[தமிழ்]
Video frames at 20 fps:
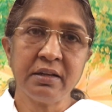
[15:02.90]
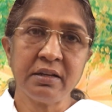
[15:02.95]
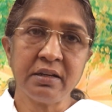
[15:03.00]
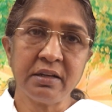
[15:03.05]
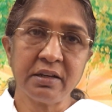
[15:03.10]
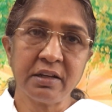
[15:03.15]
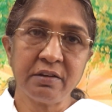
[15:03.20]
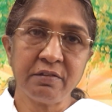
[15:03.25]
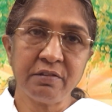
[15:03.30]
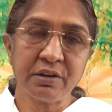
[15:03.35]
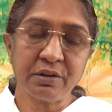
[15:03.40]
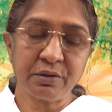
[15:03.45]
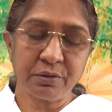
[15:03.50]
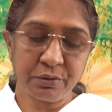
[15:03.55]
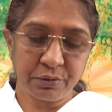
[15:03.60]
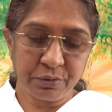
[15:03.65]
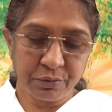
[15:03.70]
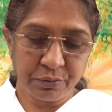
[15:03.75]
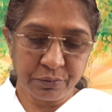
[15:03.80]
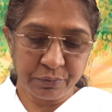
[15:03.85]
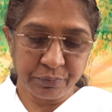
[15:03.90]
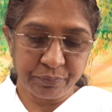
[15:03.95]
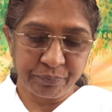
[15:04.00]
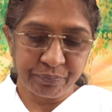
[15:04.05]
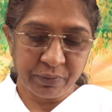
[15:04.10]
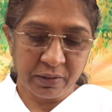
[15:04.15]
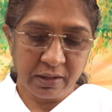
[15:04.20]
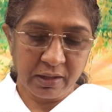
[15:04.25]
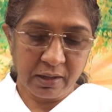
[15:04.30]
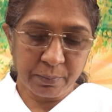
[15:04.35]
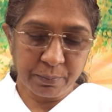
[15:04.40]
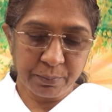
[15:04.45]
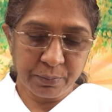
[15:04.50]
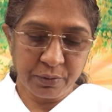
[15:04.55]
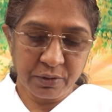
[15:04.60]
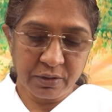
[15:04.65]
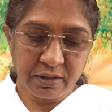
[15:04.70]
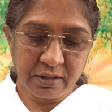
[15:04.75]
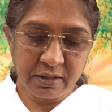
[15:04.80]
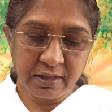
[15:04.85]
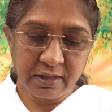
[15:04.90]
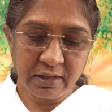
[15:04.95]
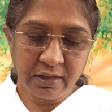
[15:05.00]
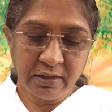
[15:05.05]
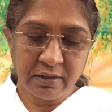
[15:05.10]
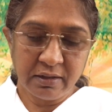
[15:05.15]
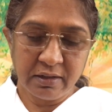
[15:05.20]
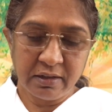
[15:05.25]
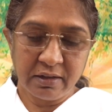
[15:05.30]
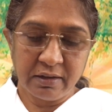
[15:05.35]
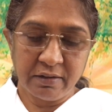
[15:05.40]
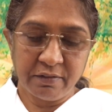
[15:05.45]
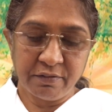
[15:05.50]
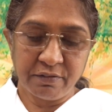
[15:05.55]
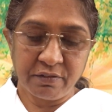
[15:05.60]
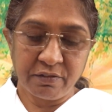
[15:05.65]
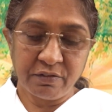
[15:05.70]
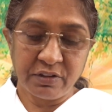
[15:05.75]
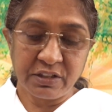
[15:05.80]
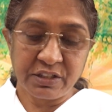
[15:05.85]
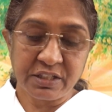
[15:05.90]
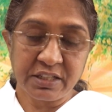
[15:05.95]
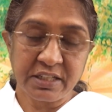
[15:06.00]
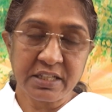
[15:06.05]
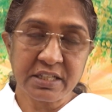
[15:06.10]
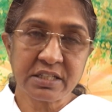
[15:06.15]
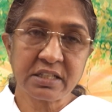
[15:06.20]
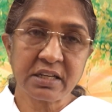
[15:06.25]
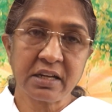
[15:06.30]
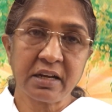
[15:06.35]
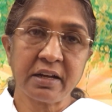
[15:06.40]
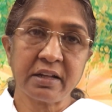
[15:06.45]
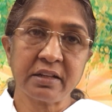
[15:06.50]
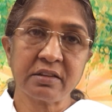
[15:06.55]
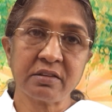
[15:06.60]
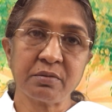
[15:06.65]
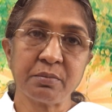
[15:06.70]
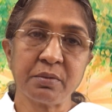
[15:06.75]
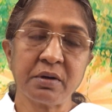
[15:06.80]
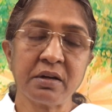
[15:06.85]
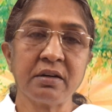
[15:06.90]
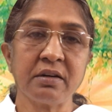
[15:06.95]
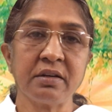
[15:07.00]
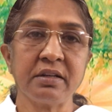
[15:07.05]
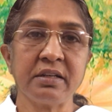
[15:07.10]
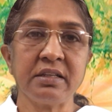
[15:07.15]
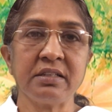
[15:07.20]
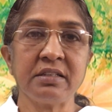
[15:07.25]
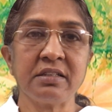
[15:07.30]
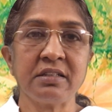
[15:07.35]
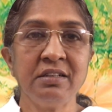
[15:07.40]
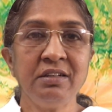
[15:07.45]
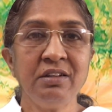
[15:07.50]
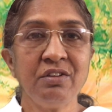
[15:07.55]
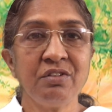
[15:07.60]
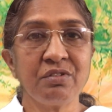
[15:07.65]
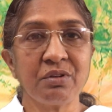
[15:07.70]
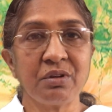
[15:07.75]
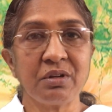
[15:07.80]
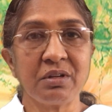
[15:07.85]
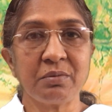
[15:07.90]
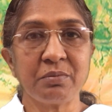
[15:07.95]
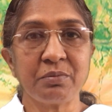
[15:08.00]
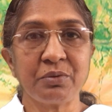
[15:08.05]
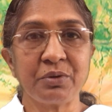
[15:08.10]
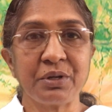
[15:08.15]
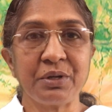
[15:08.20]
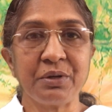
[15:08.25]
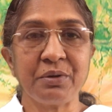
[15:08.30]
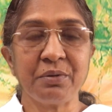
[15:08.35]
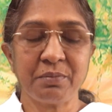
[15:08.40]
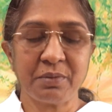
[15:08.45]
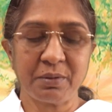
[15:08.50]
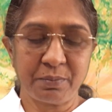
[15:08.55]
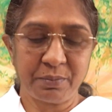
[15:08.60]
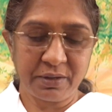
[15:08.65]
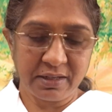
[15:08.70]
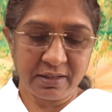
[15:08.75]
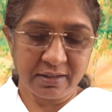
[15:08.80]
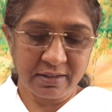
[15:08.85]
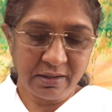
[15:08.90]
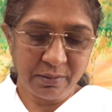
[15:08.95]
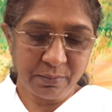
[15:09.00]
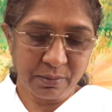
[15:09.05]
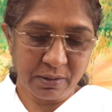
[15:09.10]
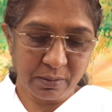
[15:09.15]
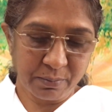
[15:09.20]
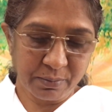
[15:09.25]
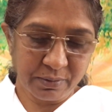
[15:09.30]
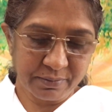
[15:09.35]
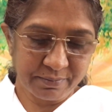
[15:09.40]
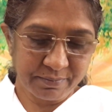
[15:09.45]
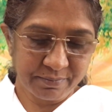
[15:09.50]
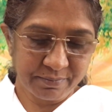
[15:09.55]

நினைவிருக்கணும் அப்பொழுது தான் விசேஷ ஆத்மா என்று சொல்ல முடியும் அப்படின்றார் பாபா